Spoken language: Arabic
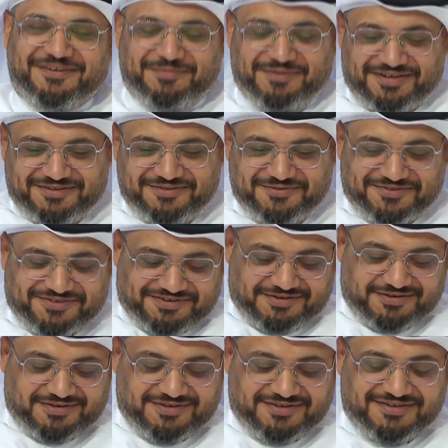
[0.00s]
صباح النور
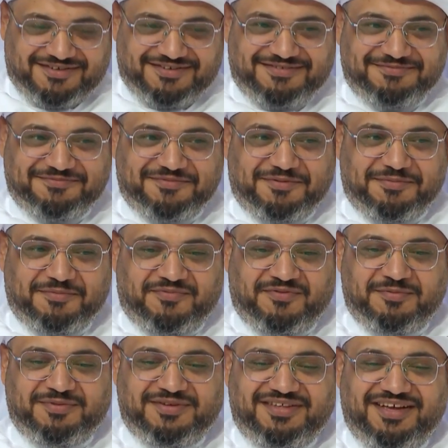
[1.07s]
آه،
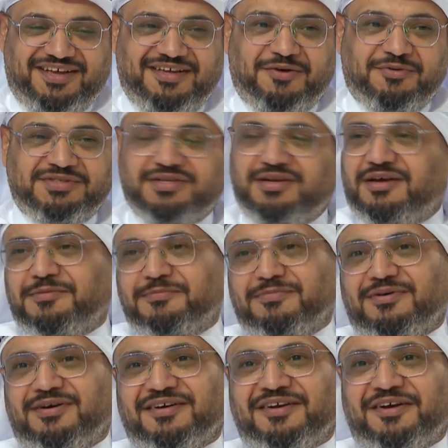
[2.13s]
في البدايه اول شيء
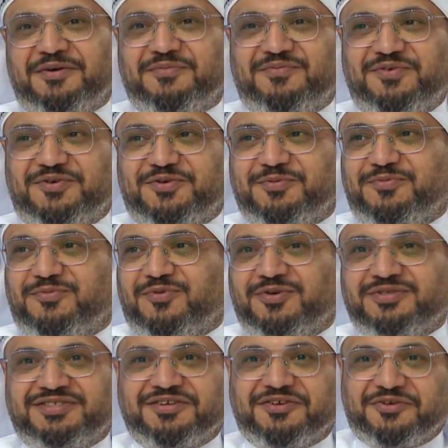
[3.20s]
احب ارحب فيكم
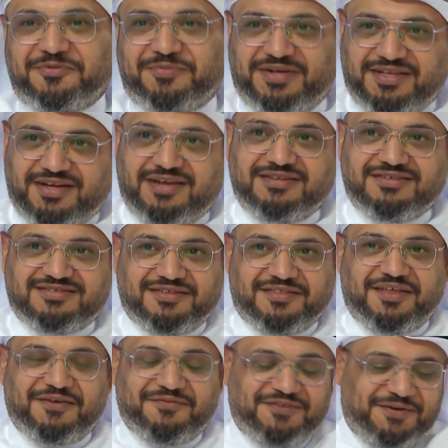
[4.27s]
واشكركم على هاي
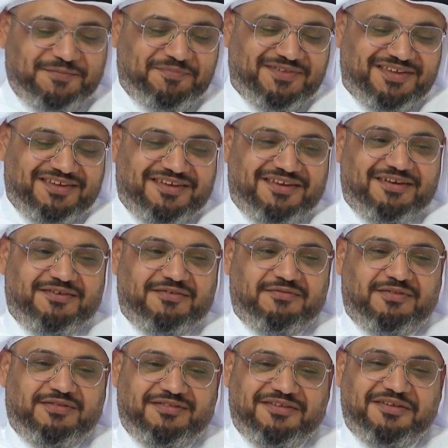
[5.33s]
الاستضافه
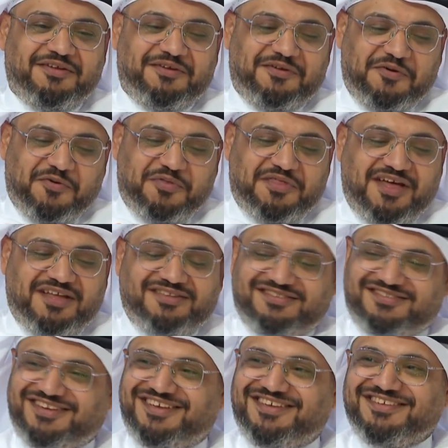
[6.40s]
اهلا وسهلا
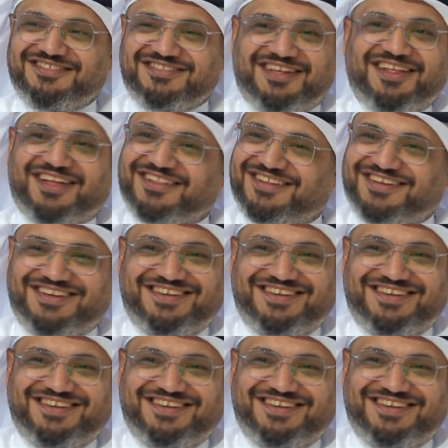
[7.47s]
ثاني شيء طلال